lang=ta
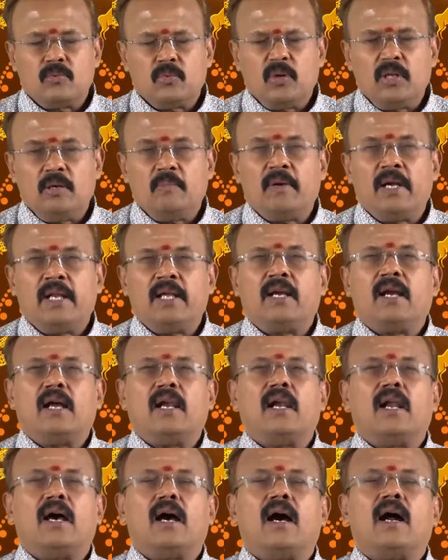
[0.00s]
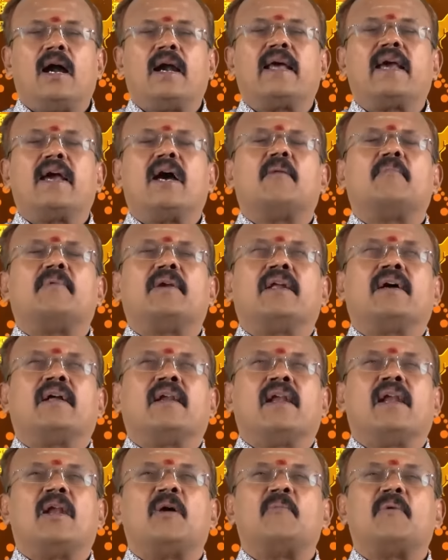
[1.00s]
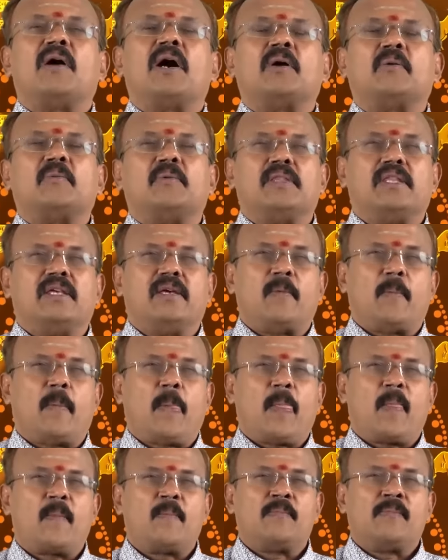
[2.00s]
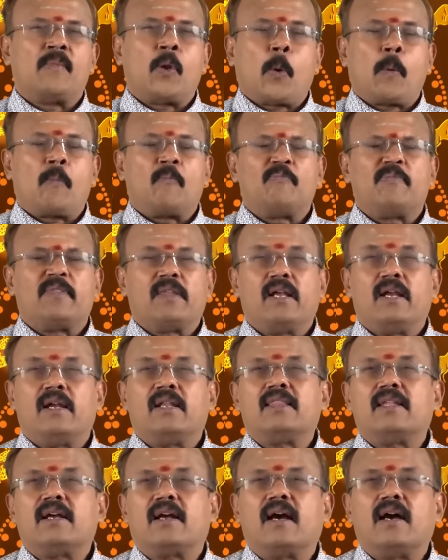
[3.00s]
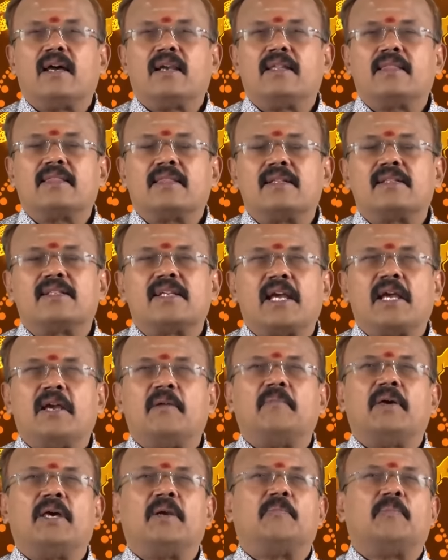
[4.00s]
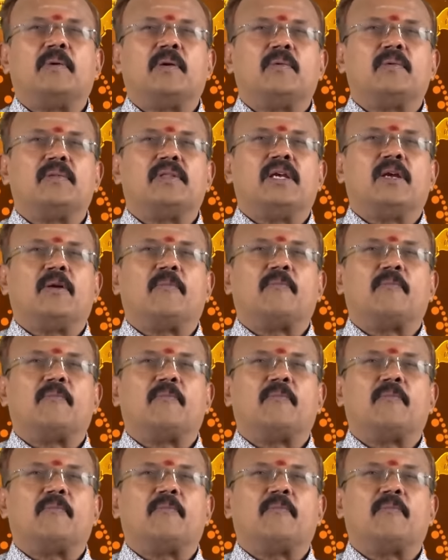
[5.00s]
துணிமணிகள் ஆடை ஆபரணங்கள் எல்லாம் வாங்குவது எடுத்த காரியத்தில் ஜெயம் ஏற்படுவது